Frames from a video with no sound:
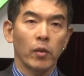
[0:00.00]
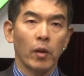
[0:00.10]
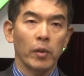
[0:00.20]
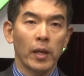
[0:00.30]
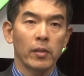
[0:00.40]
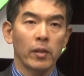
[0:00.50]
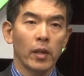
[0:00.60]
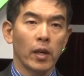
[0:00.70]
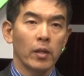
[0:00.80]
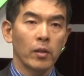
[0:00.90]
가는데
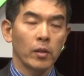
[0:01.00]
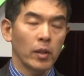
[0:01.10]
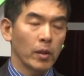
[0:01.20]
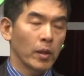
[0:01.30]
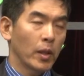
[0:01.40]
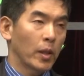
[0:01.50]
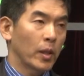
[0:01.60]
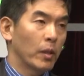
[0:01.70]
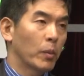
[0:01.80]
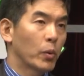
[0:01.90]
가령 이제
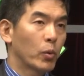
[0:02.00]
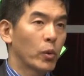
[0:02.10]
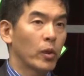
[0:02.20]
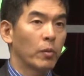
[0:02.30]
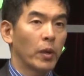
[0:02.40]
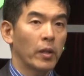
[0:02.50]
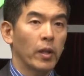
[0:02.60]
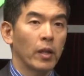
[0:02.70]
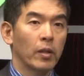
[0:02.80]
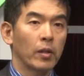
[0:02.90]
이번 주 실험을
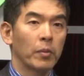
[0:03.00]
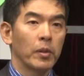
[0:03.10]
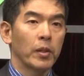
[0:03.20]
한다. 그러면 제가